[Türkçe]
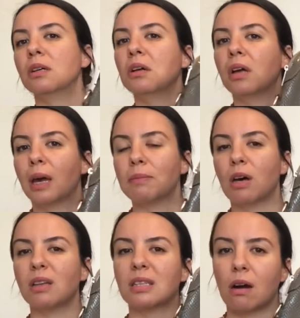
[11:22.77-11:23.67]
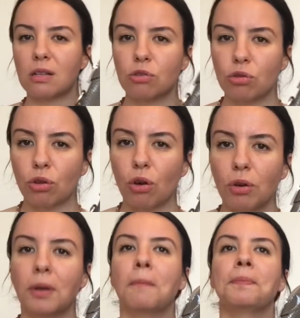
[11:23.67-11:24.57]
Hem daha tarz duruyor.
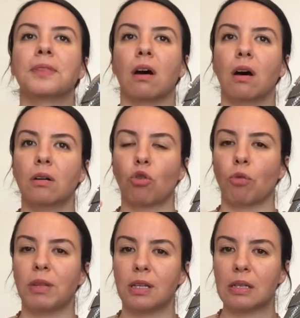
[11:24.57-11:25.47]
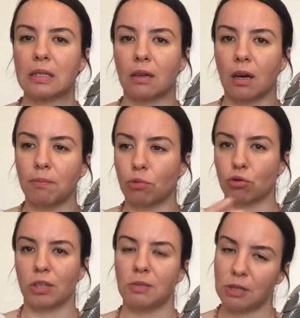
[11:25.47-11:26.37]
Daha kombinlerinize daha
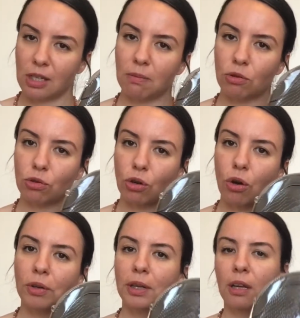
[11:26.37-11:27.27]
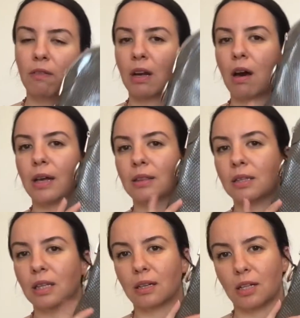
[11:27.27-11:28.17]
bütünleşmiş gibi duruyor. Ve gayet de
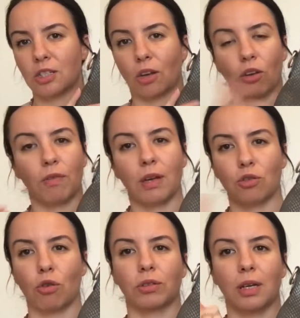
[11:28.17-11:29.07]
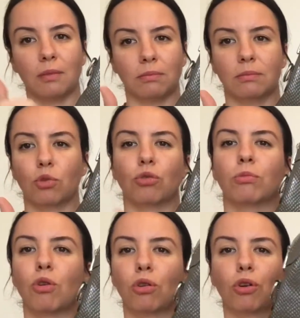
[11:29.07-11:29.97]
dikkat çekiyor ve çok da uyumlu
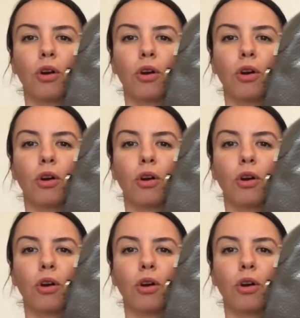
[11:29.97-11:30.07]
oluyor.